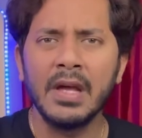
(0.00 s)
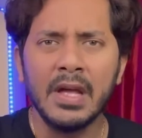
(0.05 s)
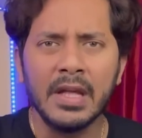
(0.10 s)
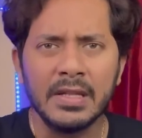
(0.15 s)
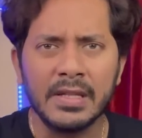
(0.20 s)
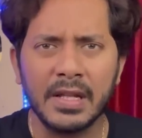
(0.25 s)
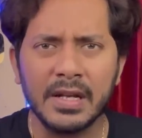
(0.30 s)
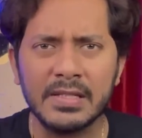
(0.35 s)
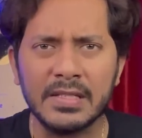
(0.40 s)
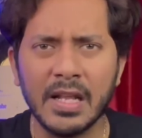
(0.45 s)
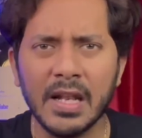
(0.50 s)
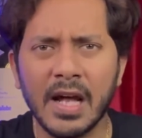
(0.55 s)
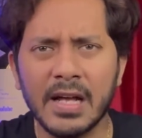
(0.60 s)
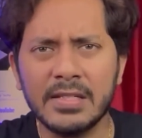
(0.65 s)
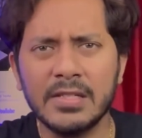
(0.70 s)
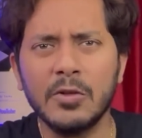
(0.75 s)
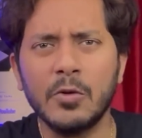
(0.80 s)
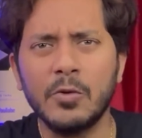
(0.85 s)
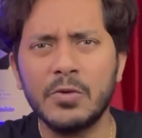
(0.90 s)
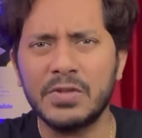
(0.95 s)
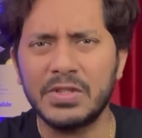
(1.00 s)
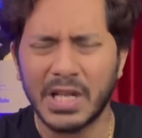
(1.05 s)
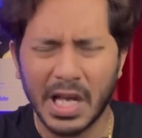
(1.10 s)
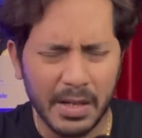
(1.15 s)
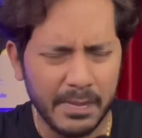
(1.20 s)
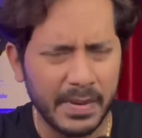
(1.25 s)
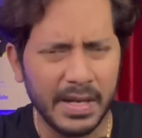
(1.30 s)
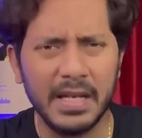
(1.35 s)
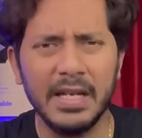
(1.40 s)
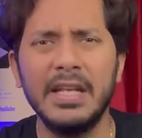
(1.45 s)
दरअसल आज से कुछ साल
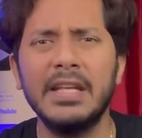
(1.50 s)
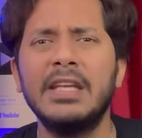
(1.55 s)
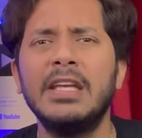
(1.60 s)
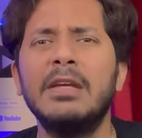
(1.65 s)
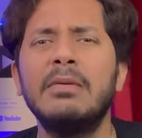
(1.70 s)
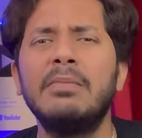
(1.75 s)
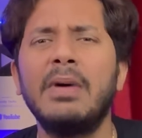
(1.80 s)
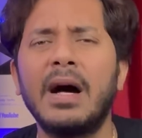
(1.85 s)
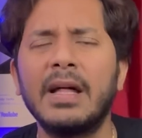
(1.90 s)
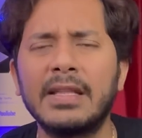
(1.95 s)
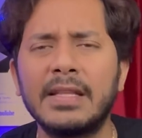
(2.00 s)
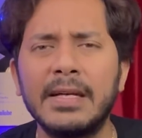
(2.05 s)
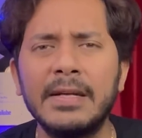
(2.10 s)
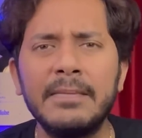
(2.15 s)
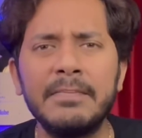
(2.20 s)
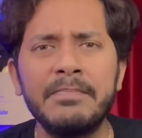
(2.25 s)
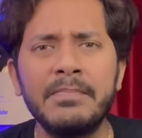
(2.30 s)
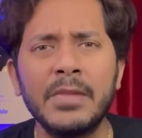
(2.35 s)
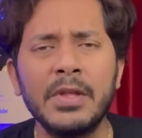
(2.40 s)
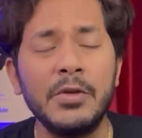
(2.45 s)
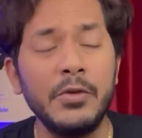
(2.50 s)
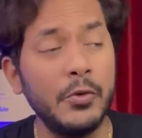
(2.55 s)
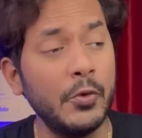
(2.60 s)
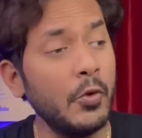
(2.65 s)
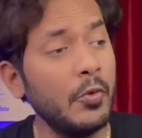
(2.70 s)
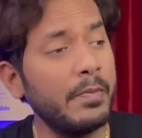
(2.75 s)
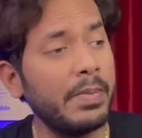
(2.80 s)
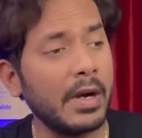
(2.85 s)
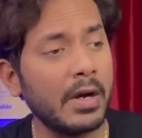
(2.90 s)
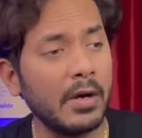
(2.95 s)
पहले की बात है
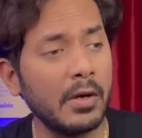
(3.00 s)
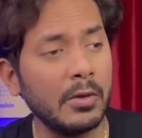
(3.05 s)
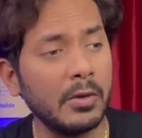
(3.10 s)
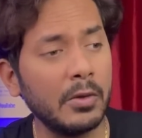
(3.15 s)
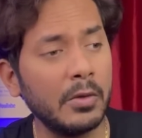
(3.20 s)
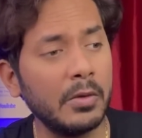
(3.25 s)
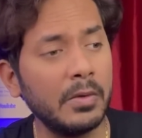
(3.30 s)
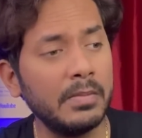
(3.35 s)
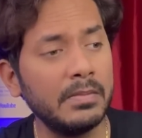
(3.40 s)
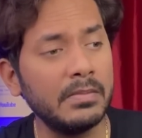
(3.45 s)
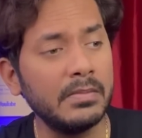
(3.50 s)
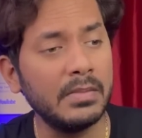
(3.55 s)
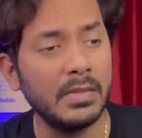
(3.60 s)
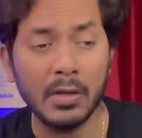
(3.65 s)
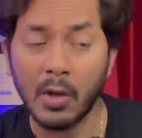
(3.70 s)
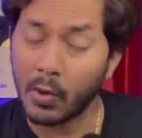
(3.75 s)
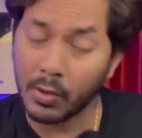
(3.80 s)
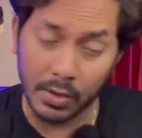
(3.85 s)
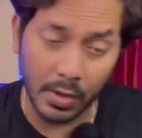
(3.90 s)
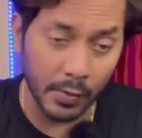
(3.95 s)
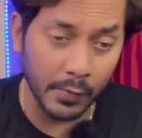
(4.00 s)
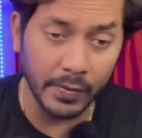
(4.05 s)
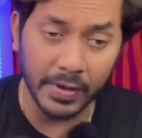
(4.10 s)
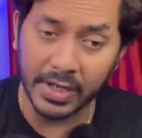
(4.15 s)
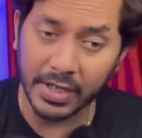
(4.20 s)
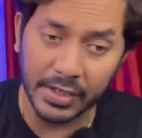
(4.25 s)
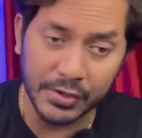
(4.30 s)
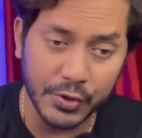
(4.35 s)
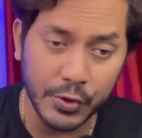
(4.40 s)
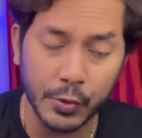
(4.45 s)
यूं पकड़ लो लॉकडाउन
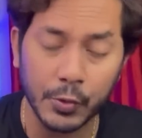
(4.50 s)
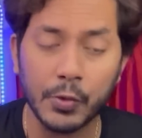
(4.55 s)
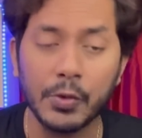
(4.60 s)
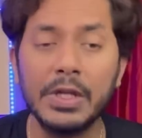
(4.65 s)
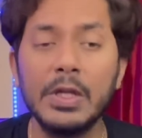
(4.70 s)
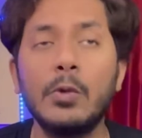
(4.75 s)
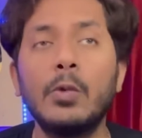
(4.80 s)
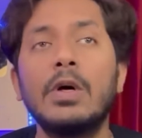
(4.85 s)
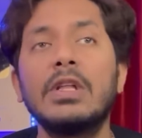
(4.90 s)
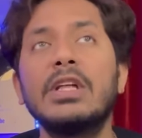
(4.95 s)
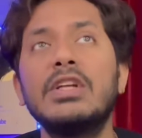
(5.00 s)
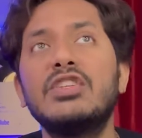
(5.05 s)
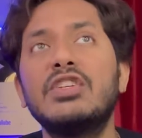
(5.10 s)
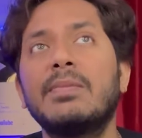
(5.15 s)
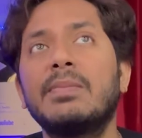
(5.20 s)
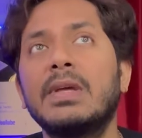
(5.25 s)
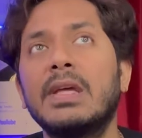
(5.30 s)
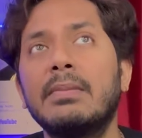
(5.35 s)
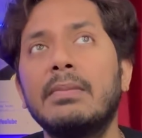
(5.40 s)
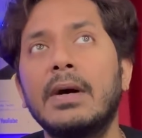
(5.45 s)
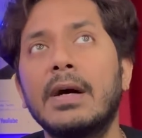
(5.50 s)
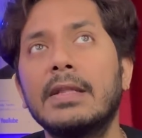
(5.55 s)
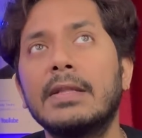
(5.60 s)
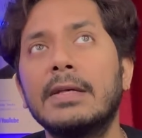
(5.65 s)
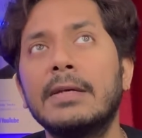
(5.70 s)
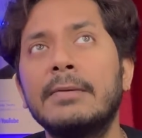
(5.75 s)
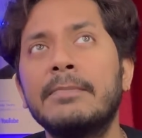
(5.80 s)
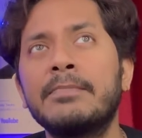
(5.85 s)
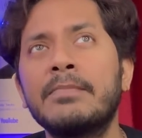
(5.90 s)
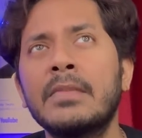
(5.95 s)
वगैरह शुरू नहीं हुआ था जब की बात
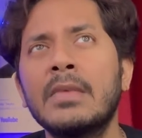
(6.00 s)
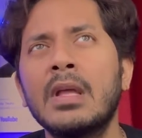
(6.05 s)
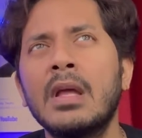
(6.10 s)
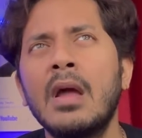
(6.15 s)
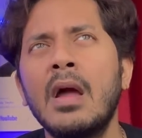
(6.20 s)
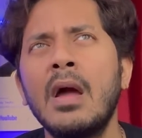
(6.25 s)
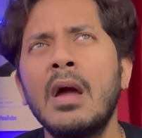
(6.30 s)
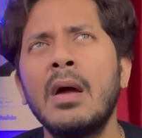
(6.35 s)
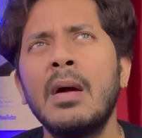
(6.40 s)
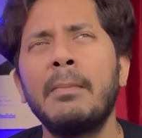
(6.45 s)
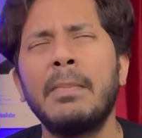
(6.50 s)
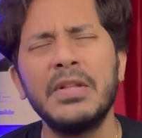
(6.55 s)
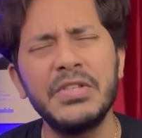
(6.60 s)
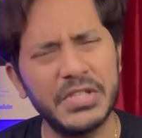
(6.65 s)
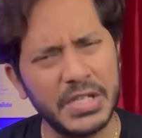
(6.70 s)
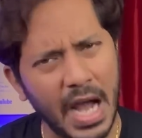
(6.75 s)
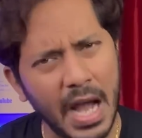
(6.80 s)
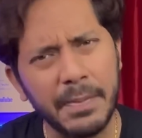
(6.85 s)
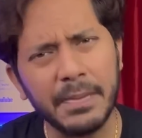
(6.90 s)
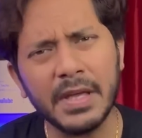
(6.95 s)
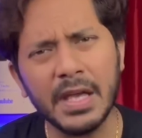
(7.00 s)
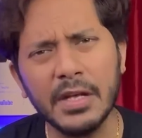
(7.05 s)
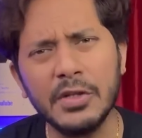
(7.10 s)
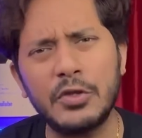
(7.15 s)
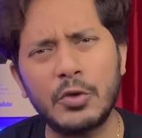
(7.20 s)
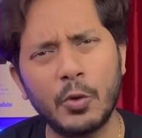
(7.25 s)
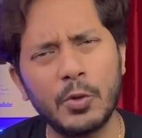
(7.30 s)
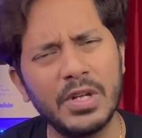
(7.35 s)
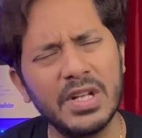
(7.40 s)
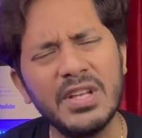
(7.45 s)
है पंजाब के एक
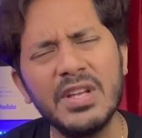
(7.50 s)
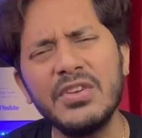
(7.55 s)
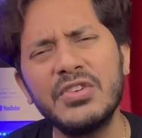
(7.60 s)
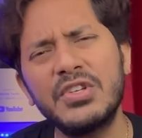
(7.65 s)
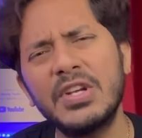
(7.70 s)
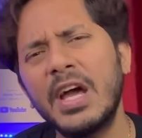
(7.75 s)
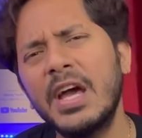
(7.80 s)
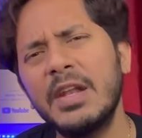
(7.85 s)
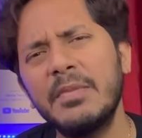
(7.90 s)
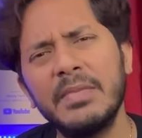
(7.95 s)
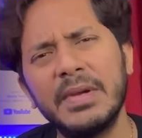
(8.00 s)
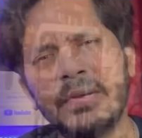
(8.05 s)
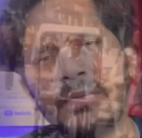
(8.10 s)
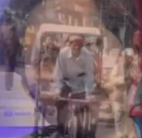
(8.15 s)
छोटे से शहर में